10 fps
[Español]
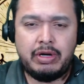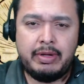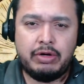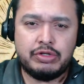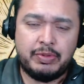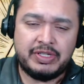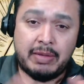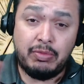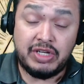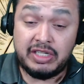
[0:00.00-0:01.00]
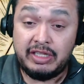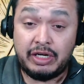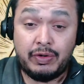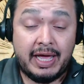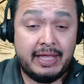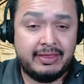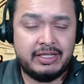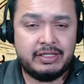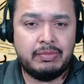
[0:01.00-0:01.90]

amigos, pues hay muchos interrogantes,